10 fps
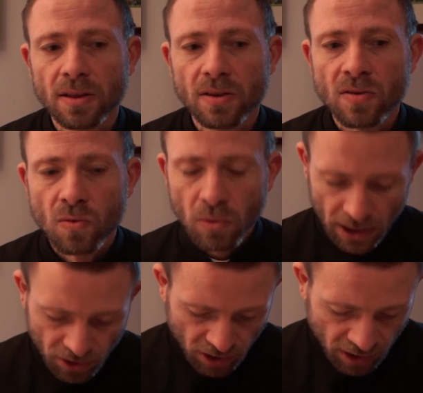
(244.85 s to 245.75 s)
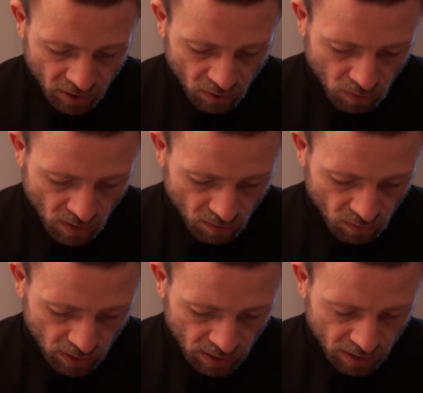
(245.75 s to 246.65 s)
Słuchać Jego głosu.
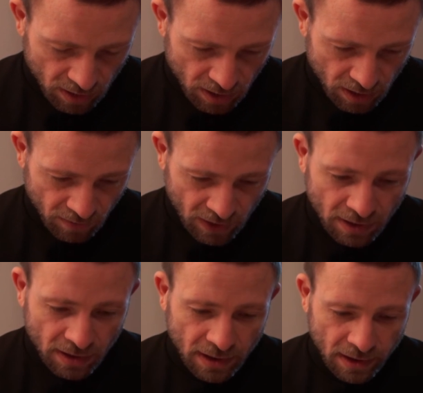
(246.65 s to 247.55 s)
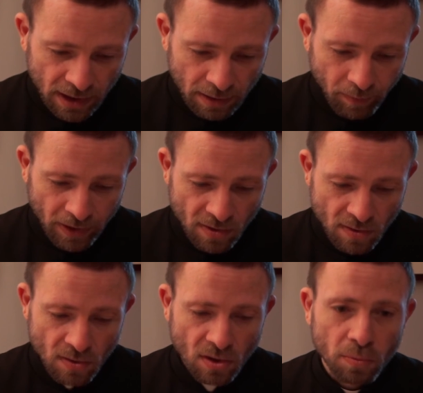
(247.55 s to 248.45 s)
E, wtedy Pan
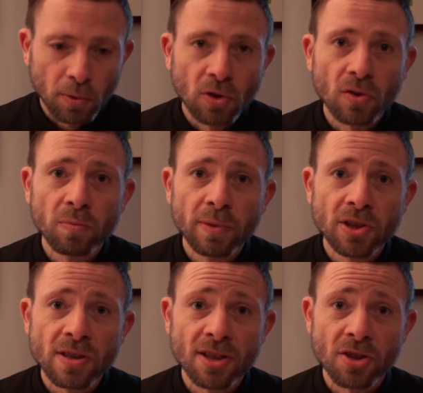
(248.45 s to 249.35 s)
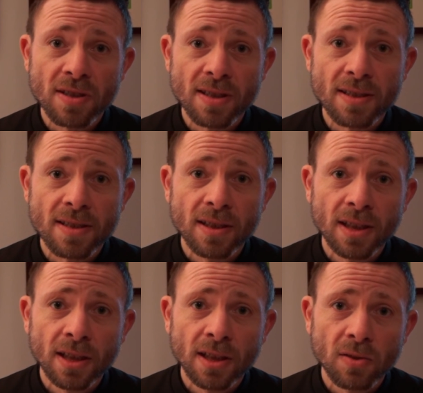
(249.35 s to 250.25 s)
Jezus krok po kroku będzie z naszych serc
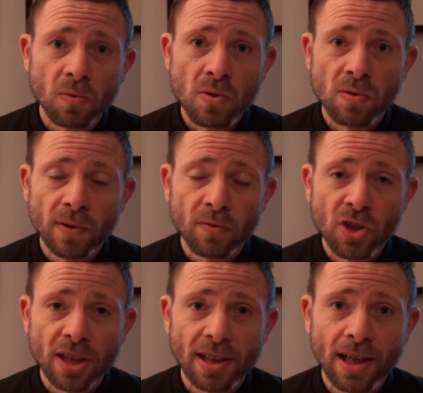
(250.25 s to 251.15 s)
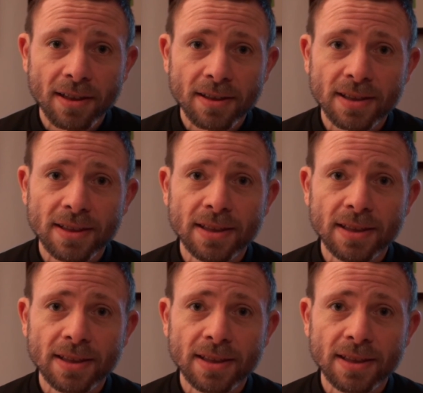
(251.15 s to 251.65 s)
usuwał wszelki lęk.